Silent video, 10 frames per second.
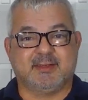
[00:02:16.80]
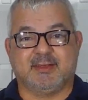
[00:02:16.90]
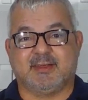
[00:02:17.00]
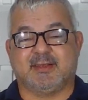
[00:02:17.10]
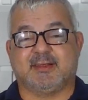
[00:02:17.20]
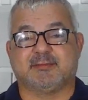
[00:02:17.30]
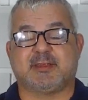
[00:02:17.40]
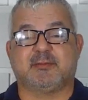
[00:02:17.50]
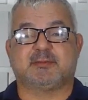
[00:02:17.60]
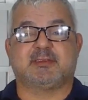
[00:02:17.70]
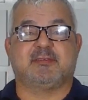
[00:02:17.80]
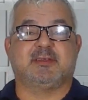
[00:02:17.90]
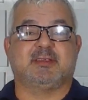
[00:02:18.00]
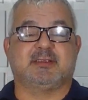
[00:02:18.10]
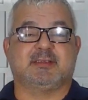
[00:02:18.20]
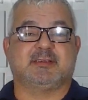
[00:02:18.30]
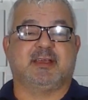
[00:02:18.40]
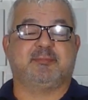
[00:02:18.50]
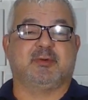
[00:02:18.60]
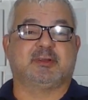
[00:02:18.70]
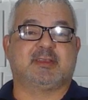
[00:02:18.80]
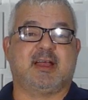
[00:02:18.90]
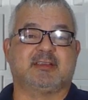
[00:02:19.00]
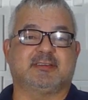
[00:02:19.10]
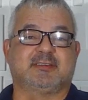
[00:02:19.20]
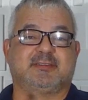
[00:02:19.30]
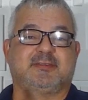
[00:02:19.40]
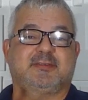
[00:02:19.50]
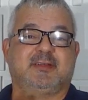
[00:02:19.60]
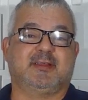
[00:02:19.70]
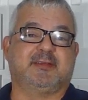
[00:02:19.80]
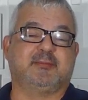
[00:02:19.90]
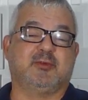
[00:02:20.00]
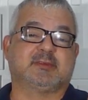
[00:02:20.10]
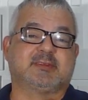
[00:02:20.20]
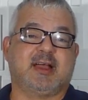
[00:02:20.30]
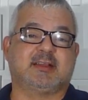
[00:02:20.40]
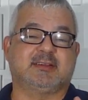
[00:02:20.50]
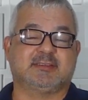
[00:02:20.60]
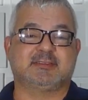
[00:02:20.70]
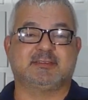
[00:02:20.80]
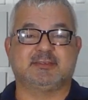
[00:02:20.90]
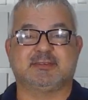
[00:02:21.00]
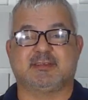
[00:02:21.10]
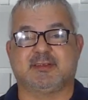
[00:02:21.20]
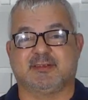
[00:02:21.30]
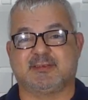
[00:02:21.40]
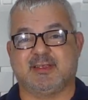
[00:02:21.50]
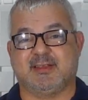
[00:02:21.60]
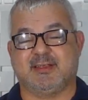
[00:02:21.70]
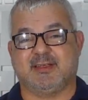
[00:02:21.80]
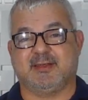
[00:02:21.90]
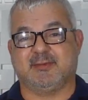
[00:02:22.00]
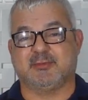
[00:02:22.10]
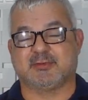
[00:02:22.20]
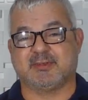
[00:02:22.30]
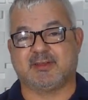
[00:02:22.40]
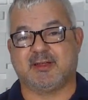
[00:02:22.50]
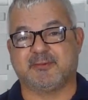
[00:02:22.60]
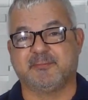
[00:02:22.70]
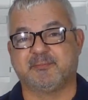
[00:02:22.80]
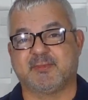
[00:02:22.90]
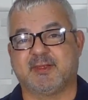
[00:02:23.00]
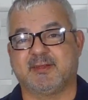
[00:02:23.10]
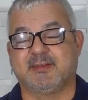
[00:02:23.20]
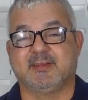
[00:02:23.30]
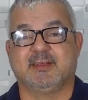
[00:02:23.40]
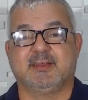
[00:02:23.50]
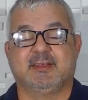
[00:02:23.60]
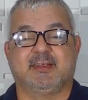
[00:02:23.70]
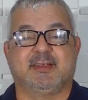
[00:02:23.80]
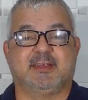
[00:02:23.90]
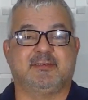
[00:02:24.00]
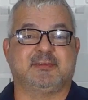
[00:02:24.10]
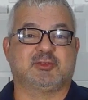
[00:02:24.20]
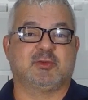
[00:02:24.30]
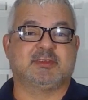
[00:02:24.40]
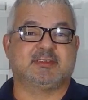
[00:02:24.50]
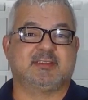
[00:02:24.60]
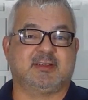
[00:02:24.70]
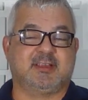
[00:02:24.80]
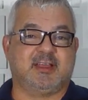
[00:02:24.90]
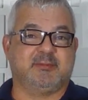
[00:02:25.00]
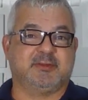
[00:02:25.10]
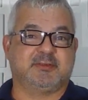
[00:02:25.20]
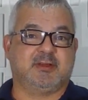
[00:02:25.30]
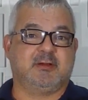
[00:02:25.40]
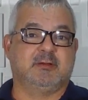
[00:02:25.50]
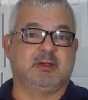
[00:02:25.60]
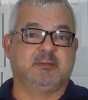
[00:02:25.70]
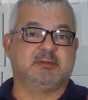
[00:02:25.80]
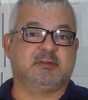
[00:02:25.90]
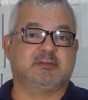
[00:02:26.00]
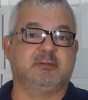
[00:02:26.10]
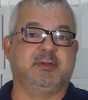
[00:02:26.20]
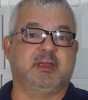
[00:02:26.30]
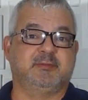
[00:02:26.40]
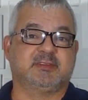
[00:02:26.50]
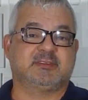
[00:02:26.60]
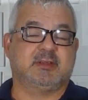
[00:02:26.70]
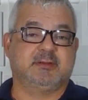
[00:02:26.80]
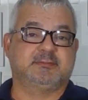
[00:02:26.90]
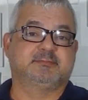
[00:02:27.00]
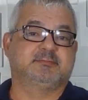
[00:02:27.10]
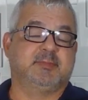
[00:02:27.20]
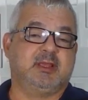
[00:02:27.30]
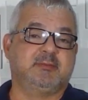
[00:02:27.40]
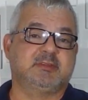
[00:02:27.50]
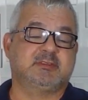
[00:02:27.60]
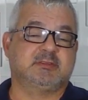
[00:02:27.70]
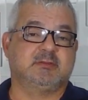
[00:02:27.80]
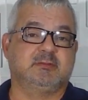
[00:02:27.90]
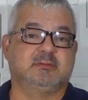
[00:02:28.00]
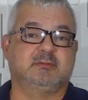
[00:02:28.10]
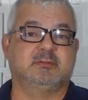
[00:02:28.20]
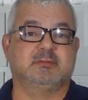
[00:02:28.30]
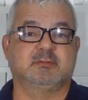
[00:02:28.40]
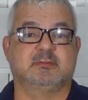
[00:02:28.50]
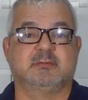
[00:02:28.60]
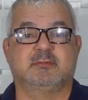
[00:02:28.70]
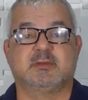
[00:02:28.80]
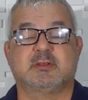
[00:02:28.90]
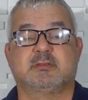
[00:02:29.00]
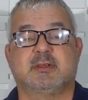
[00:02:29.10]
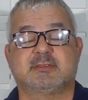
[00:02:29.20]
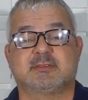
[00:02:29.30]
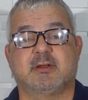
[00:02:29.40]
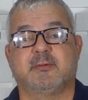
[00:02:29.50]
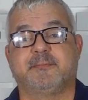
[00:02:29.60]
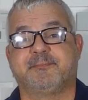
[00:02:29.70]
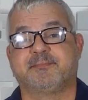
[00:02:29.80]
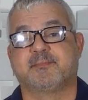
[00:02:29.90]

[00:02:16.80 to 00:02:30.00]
é, teve reportagens né, montadas dizendo que é, Bolsonaro, né? é, evitou a Terceira Guerra Mundial. Não são memes, né? Memes são uma zoação.